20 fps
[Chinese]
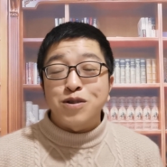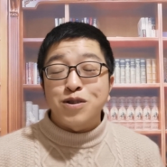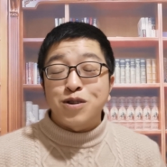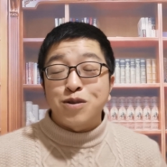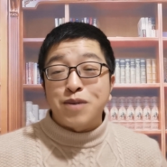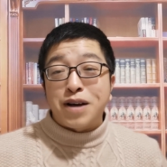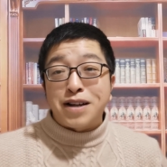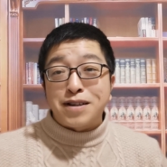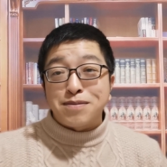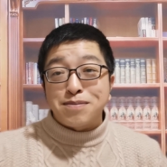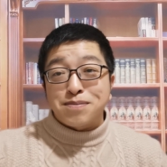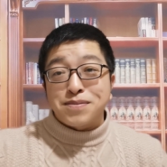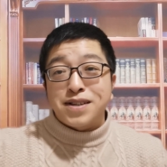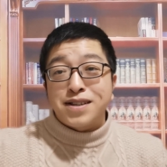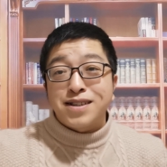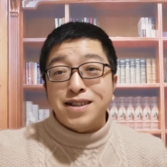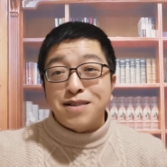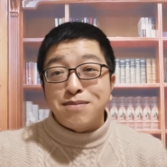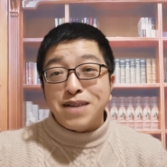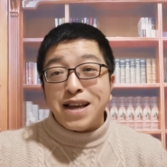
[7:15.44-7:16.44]
对吧？
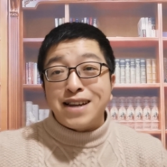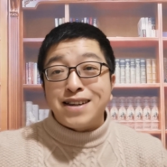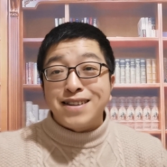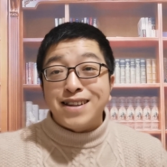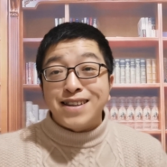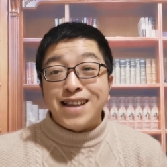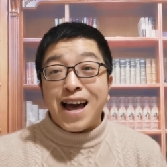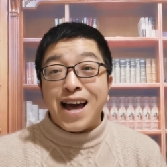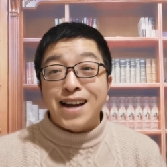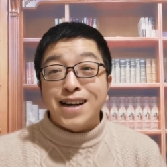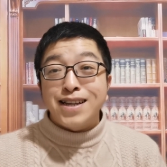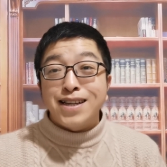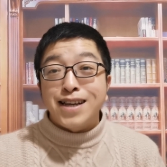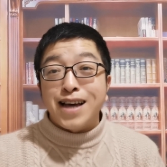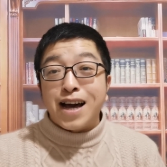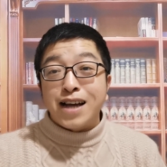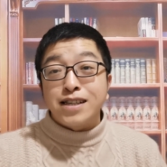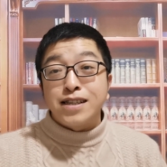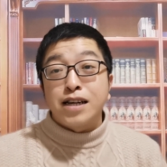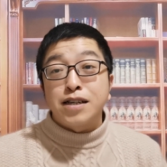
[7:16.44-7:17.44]
这个面临的压力
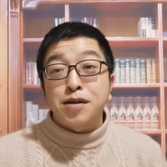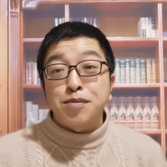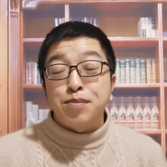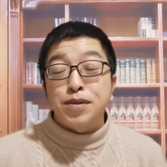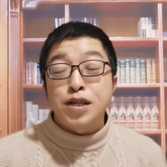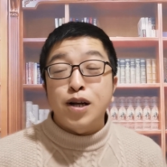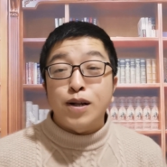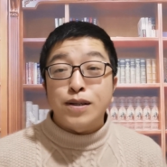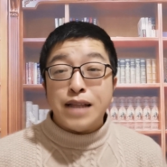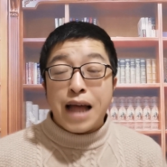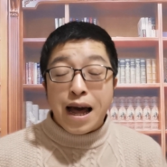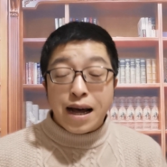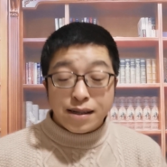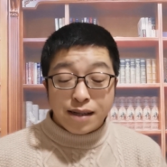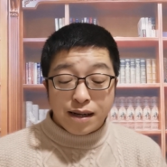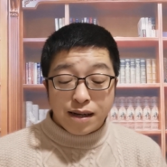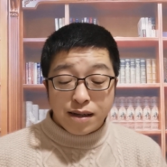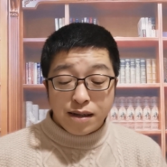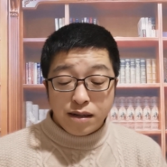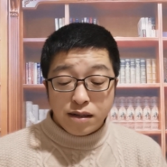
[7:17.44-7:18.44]
啊也是比较大
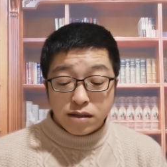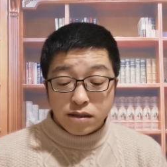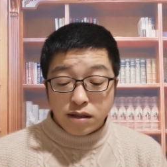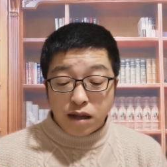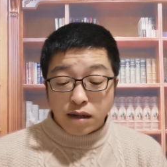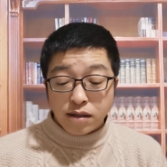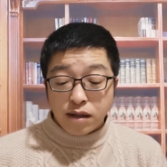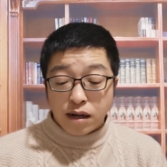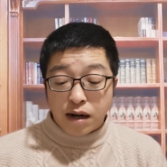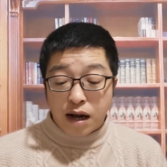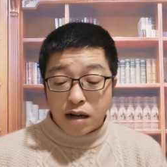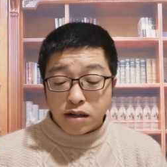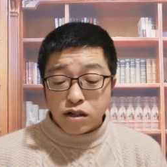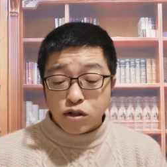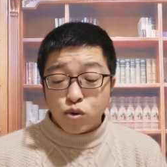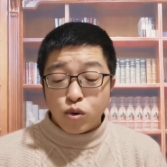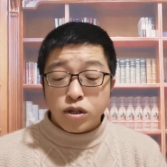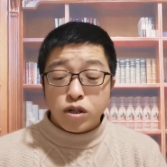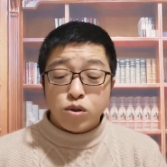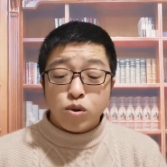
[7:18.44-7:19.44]
的，等等啊，这
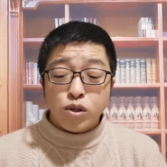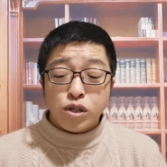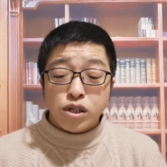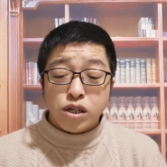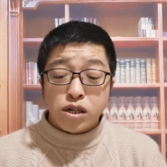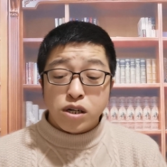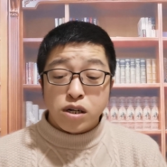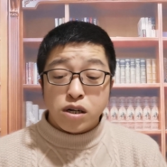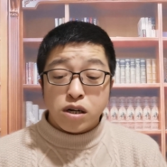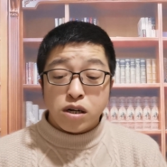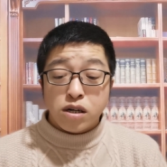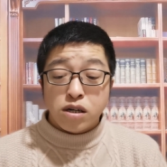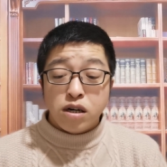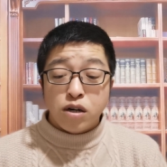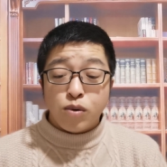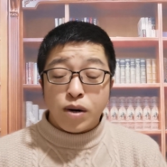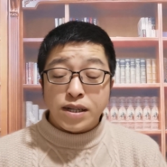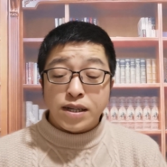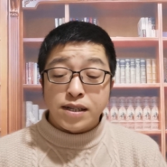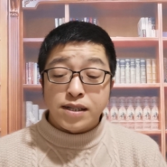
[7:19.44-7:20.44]
说的都是
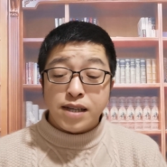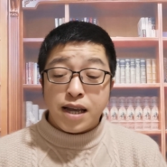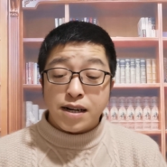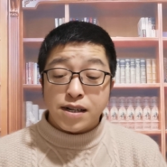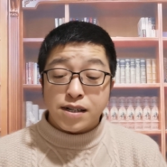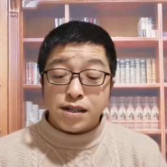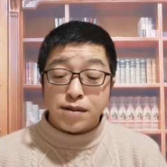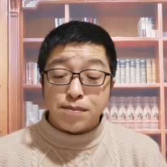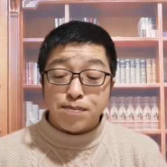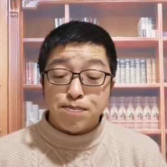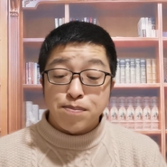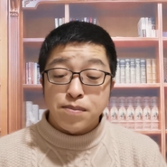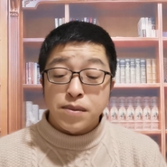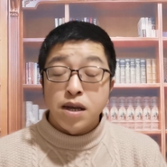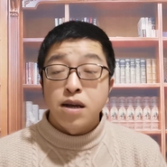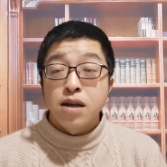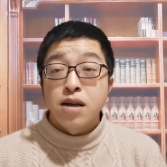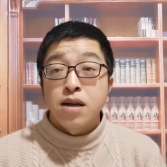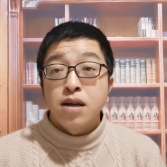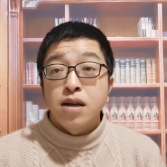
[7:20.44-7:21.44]
客观的现实。
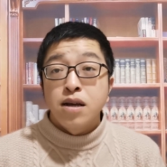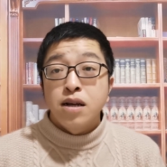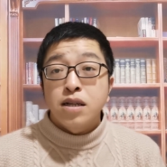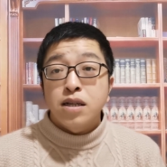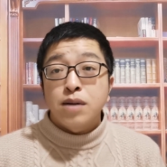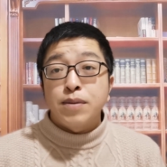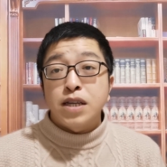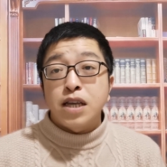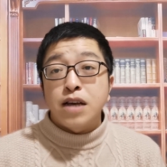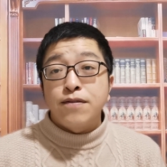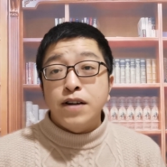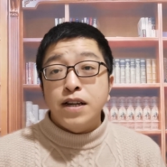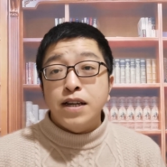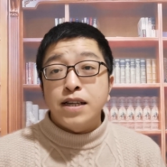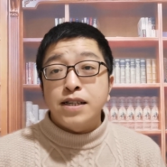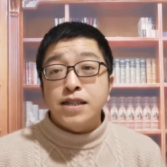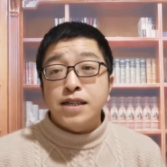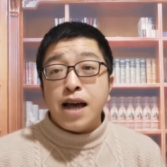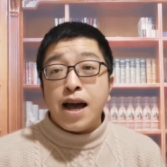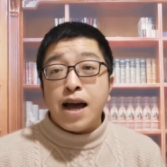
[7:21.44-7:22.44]
那么也问了
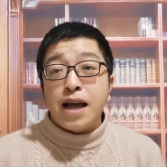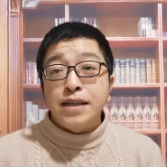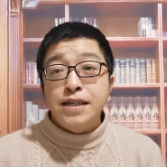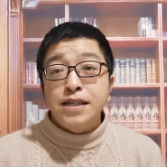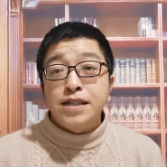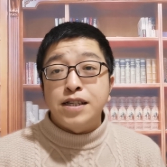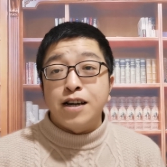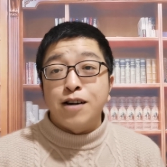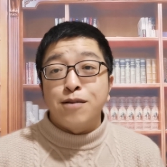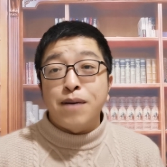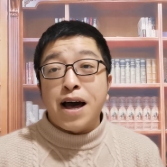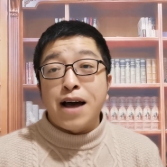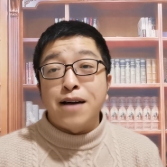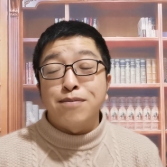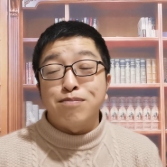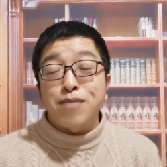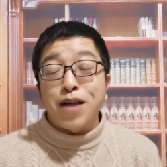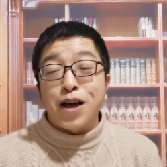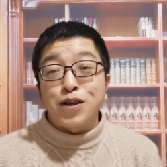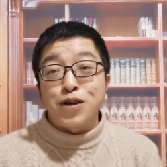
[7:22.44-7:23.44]
一下疫情吧，
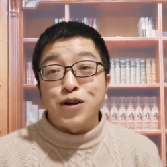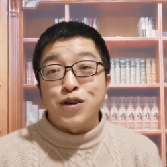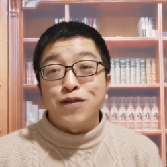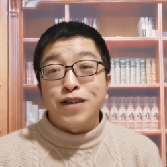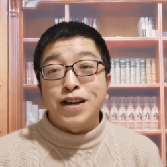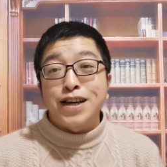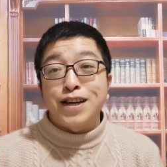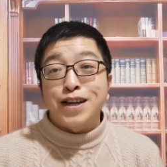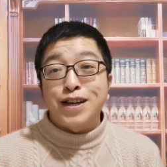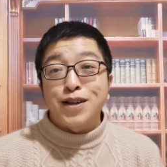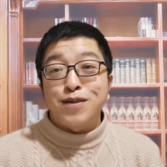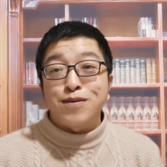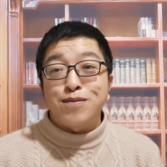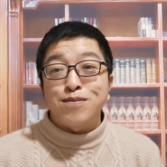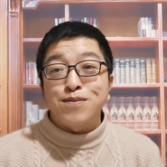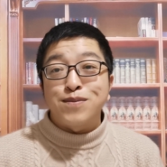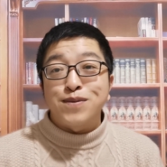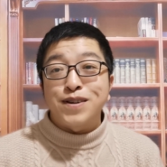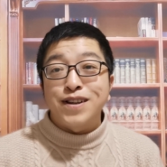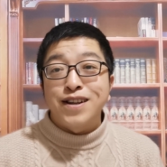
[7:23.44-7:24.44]
啊，有一
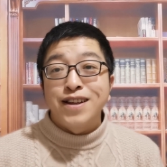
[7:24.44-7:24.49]
位